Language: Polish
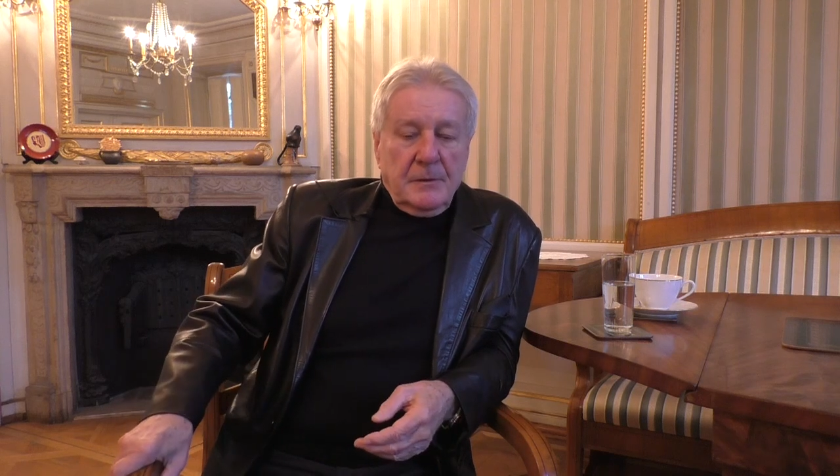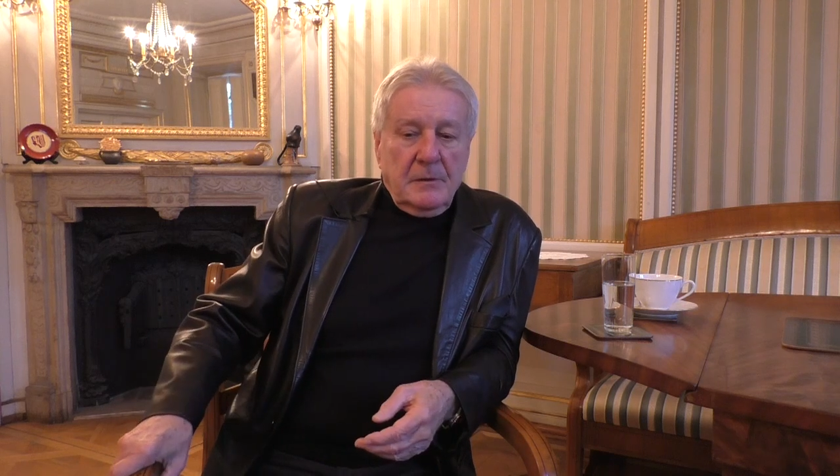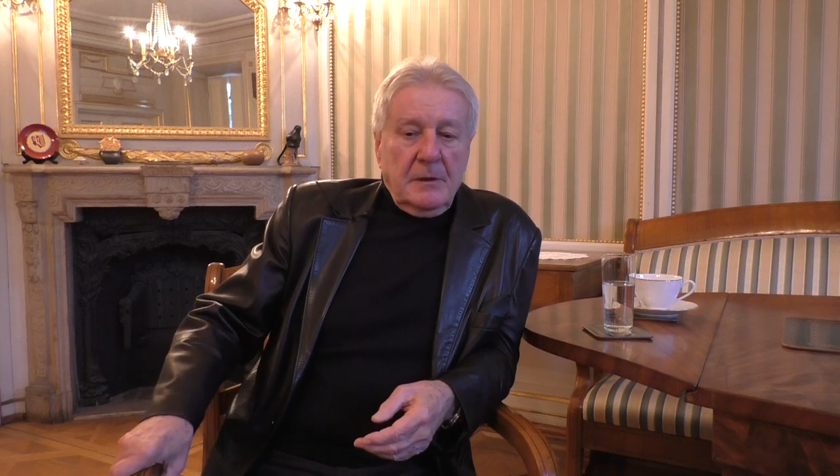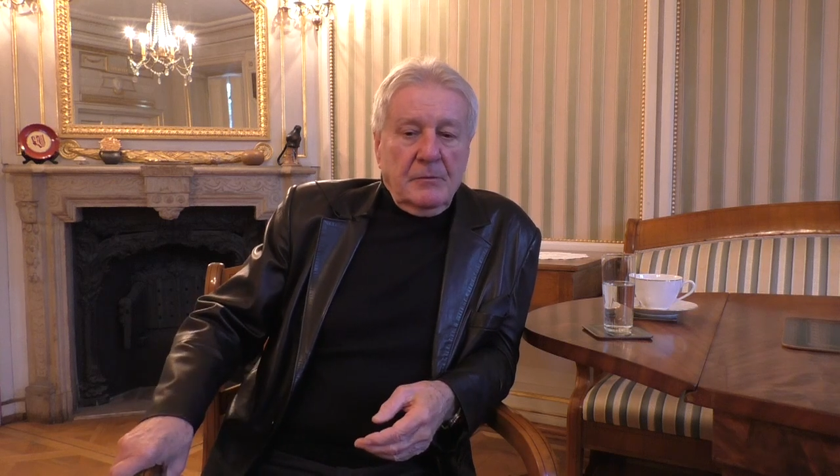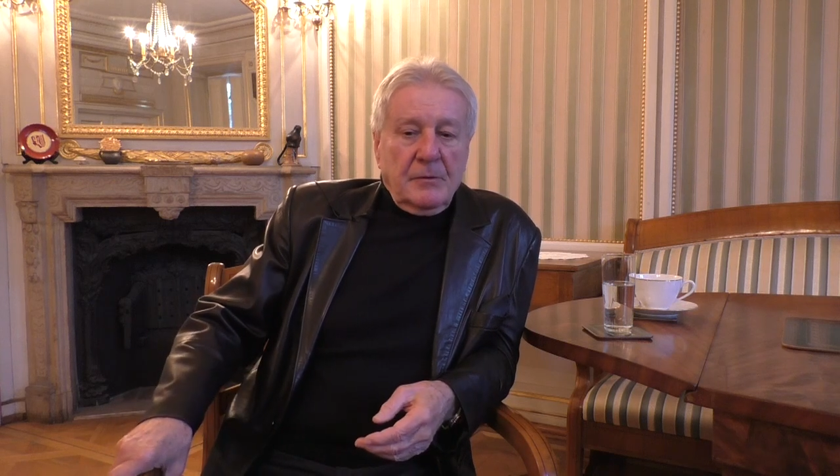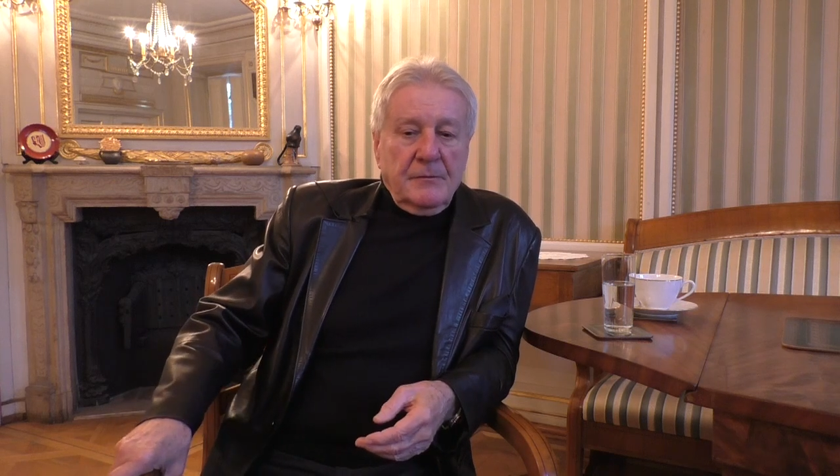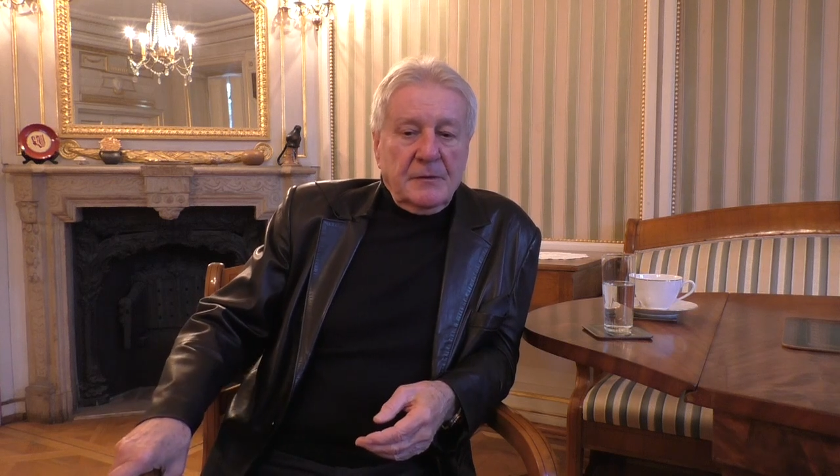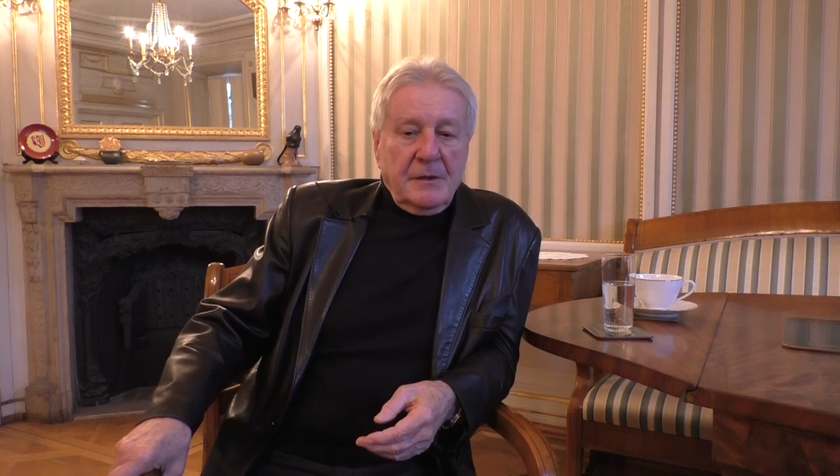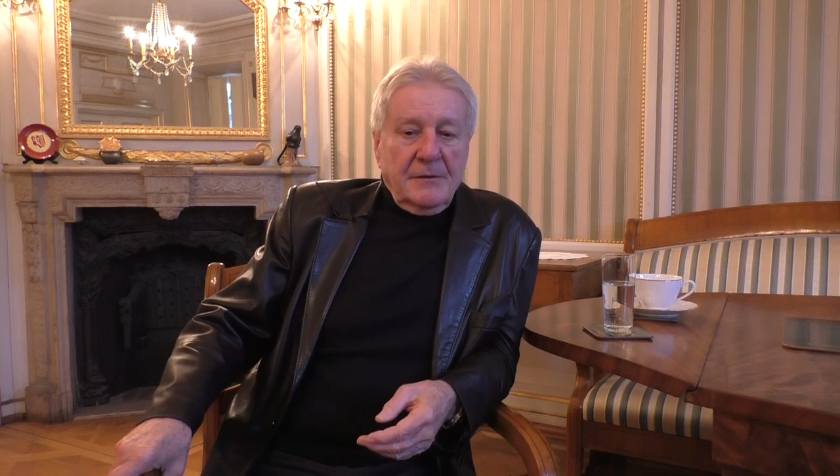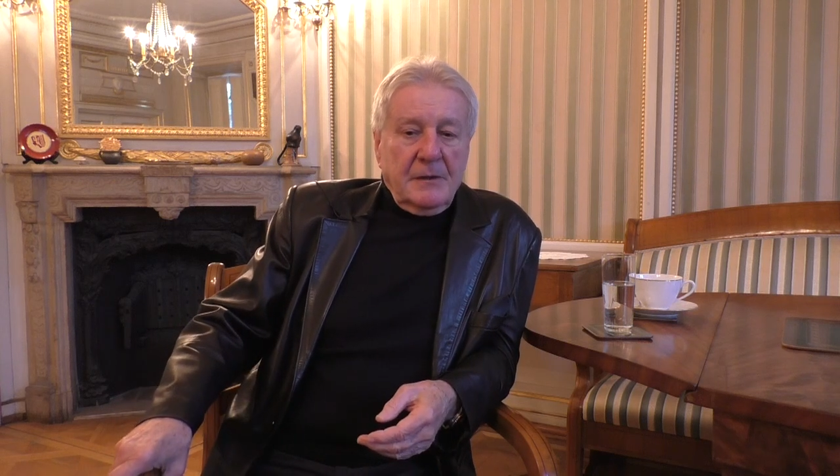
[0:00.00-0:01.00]
naukowo
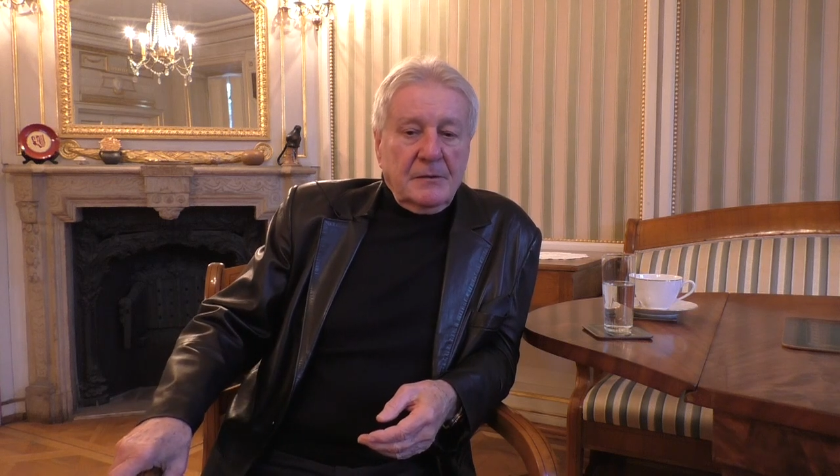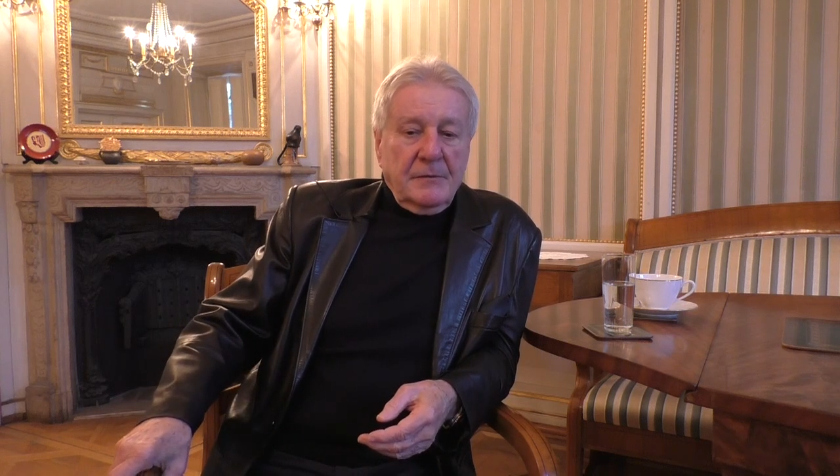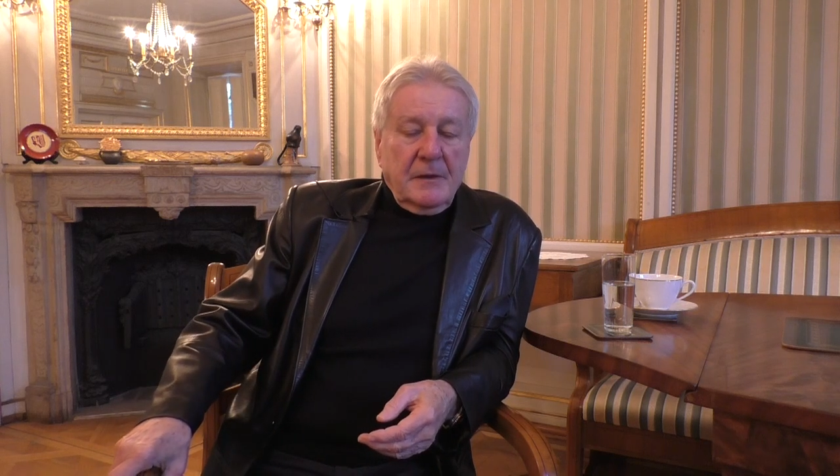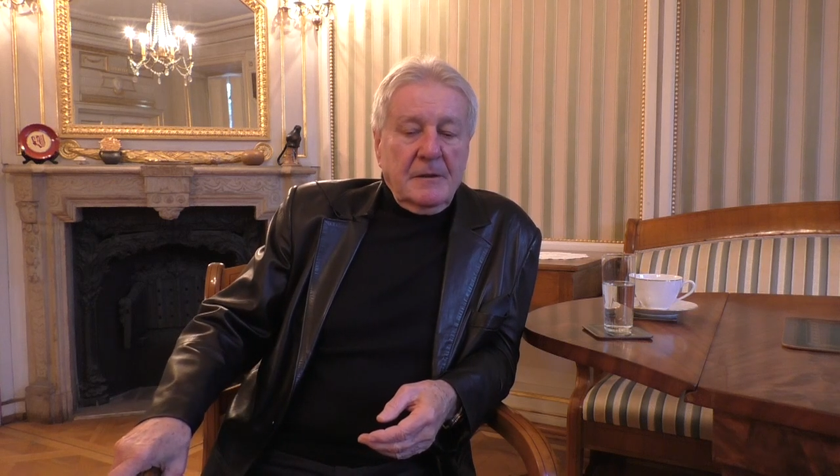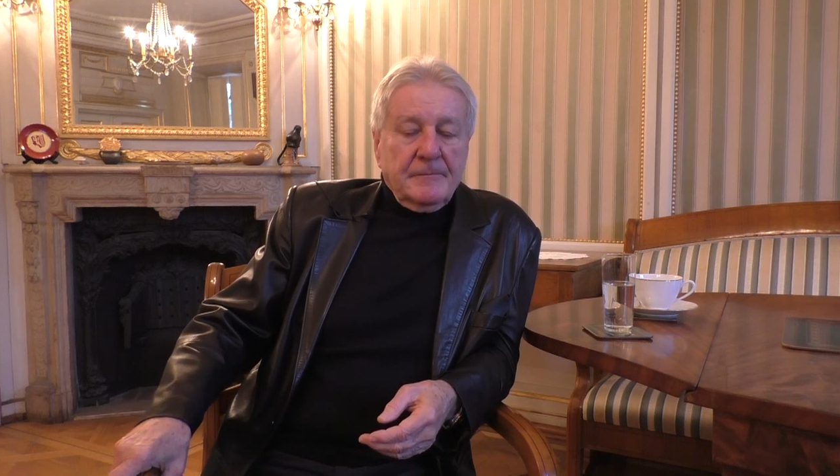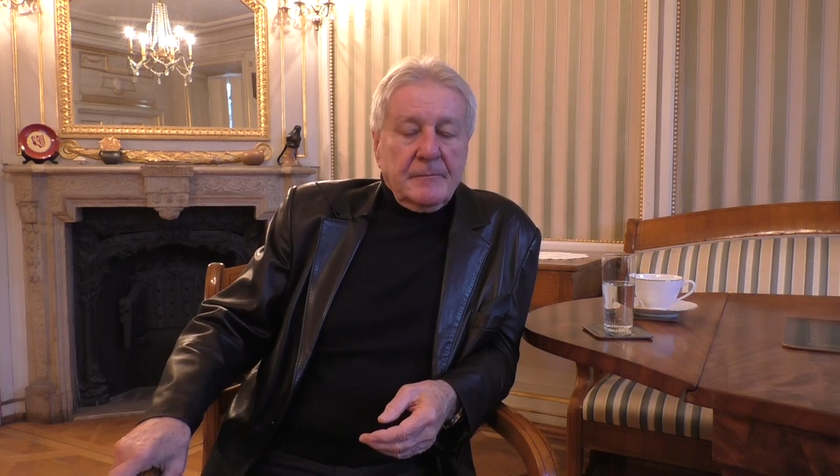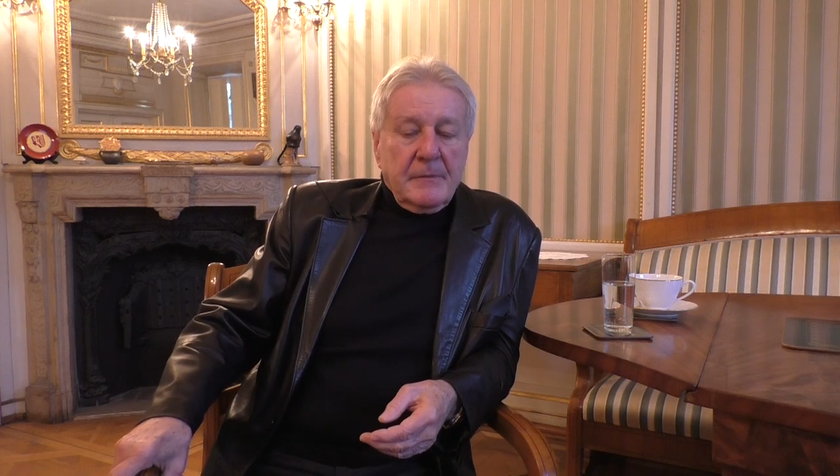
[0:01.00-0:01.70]
zaawansowane.